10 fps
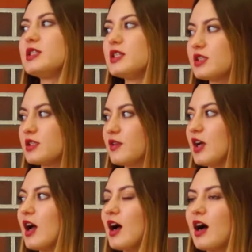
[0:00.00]

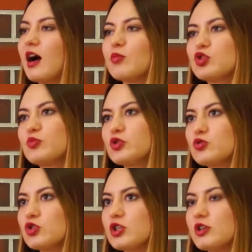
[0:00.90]
детства, а может
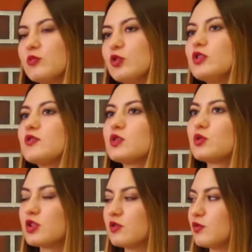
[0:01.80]
быть, уже в более
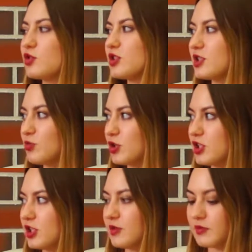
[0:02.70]
взрослом возрасте
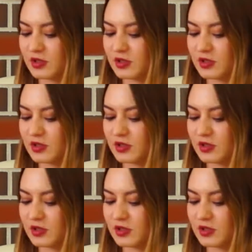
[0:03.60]
пришли